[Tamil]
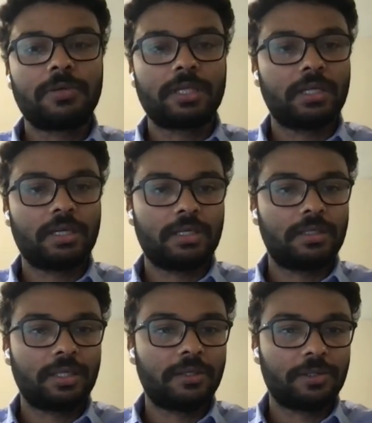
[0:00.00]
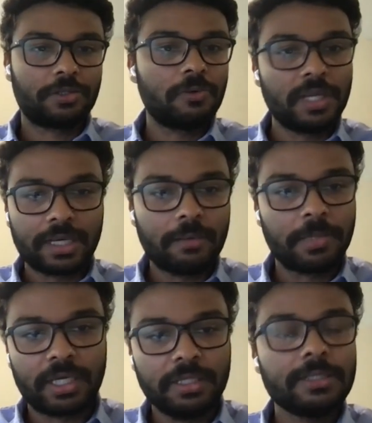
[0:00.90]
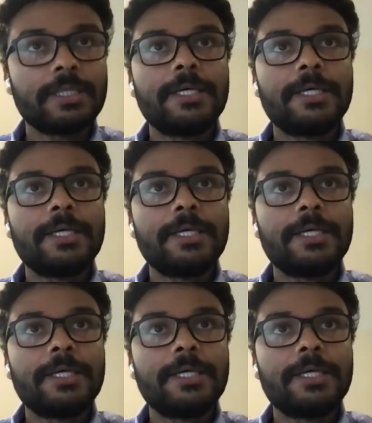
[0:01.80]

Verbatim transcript: ஸ்கூல்ல தான் நான் என்னோட ஸ்கூலிங்லாம் பண்ணேன்